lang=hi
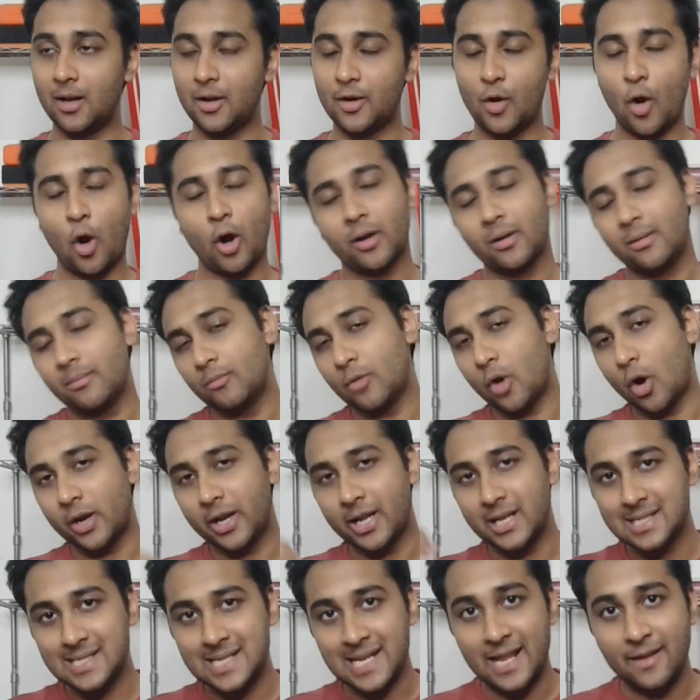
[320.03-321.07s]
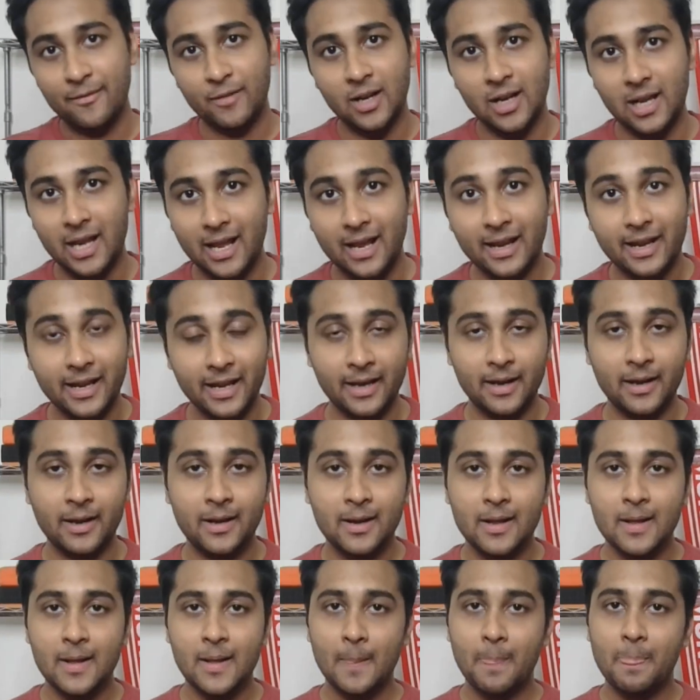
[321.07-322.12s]
नॉट नॉट हिज लेवल लेकिन
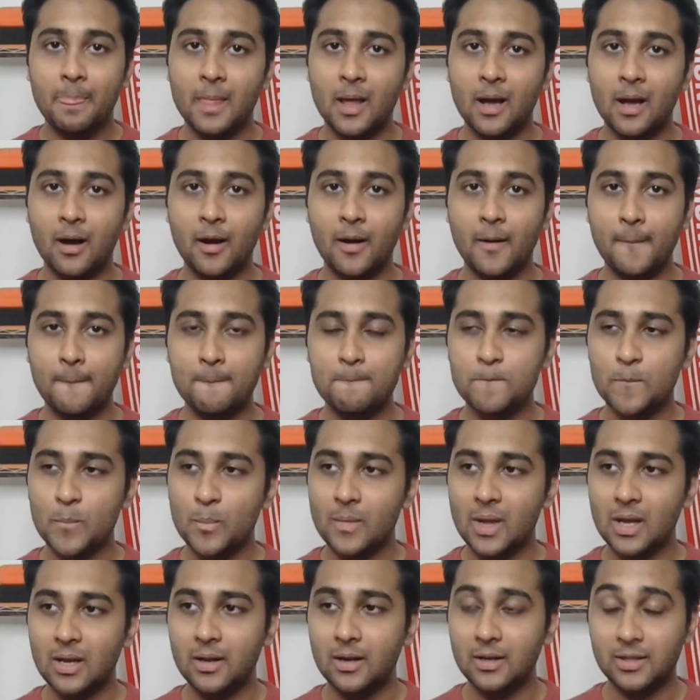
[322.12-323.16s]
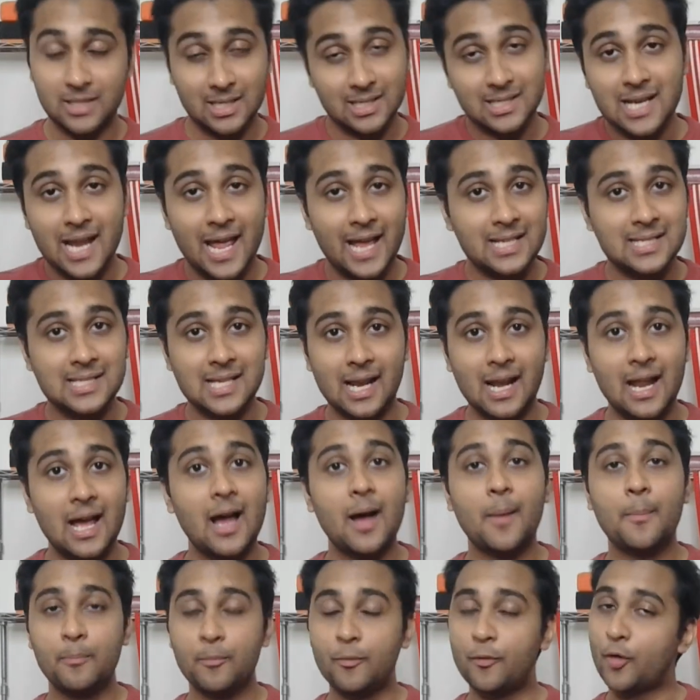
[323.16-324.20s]
जस्ट लाइक
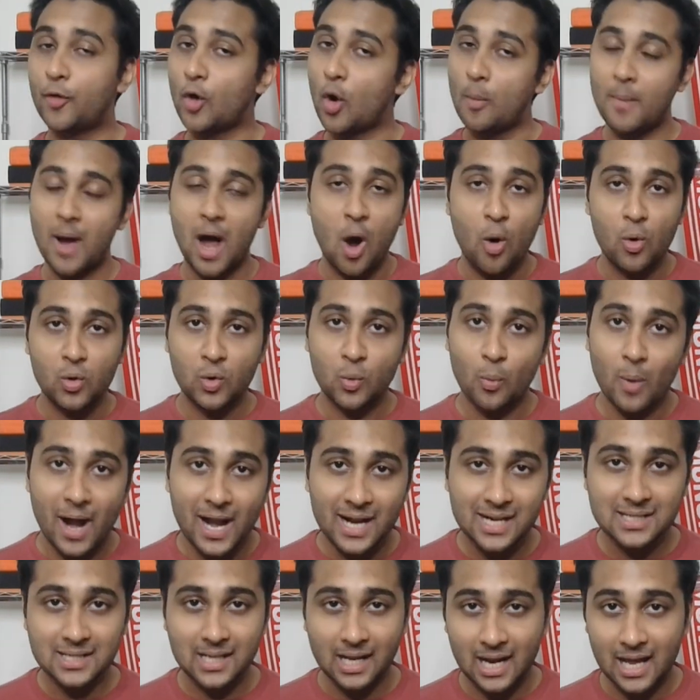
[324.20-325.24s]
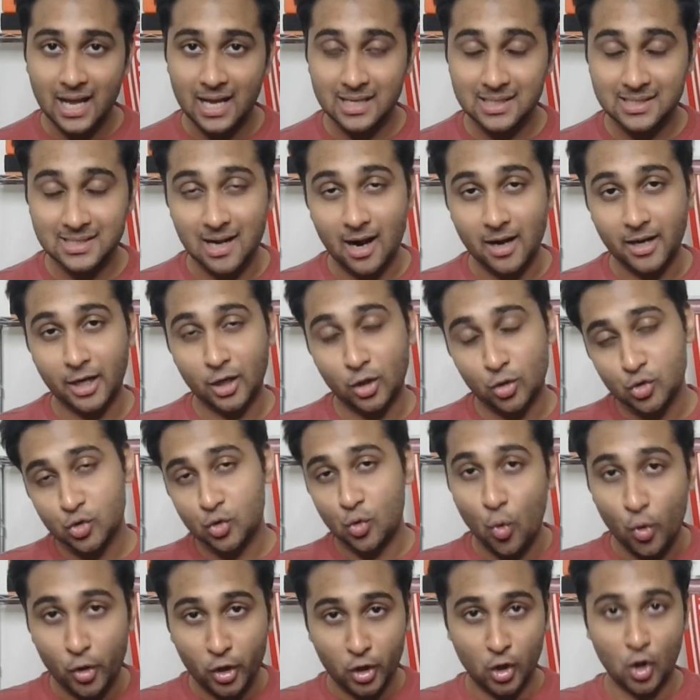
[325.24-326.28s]
सलाब फ्रॉम आउट वाइड सलाह स्टार्टेड टू
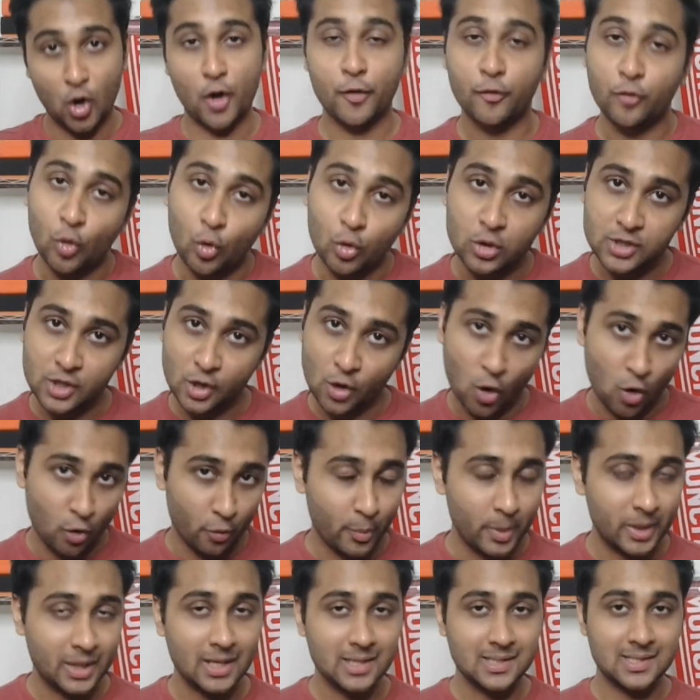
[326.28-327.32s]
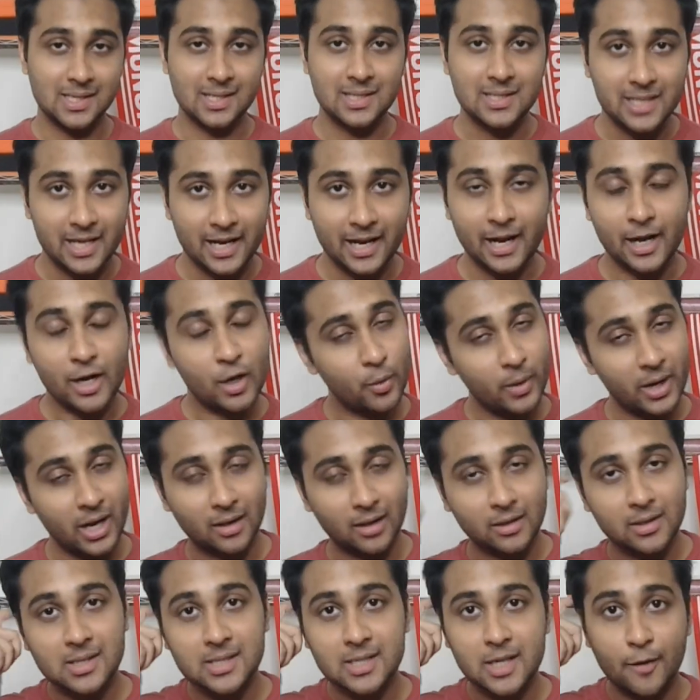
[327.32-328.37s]
स्कोर अ लॉर्ड ऑफ गोल्स अलॉन्ग विथ असिस्टिंग एंड डूइंग
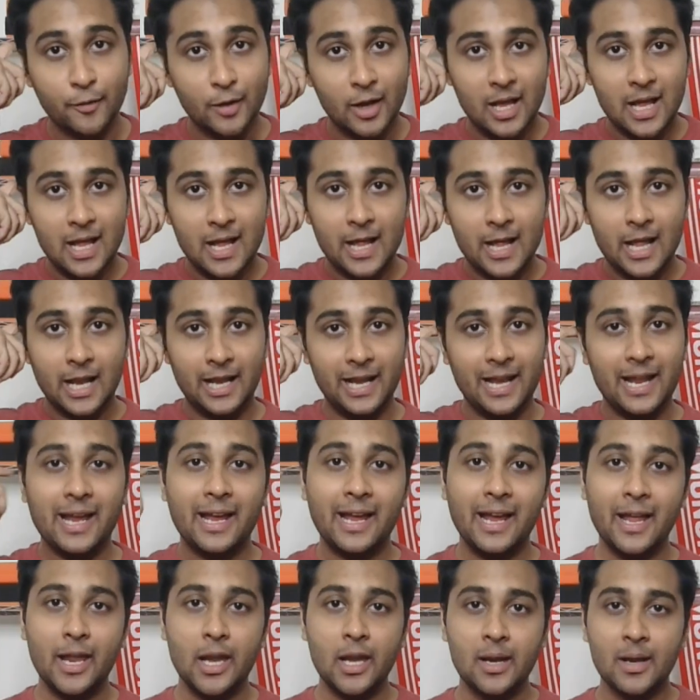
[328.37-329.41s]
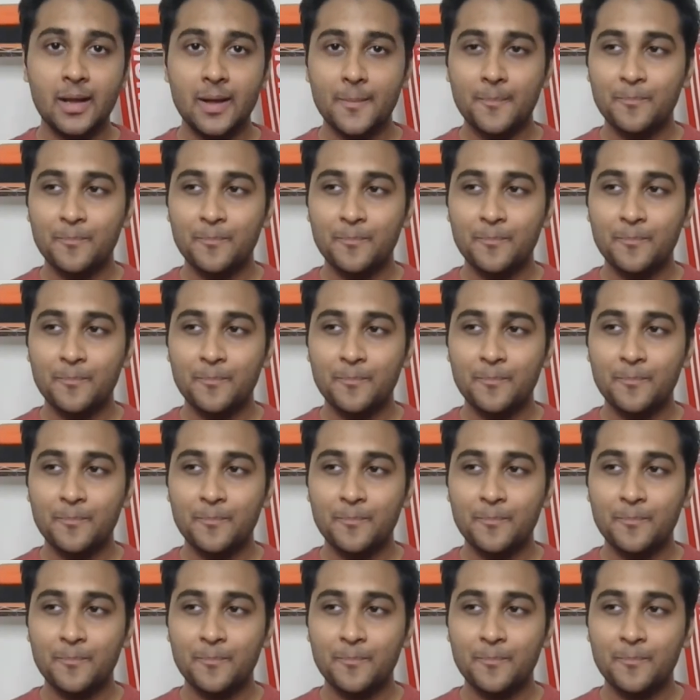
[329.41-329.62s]
अदर स्टफ लेकिन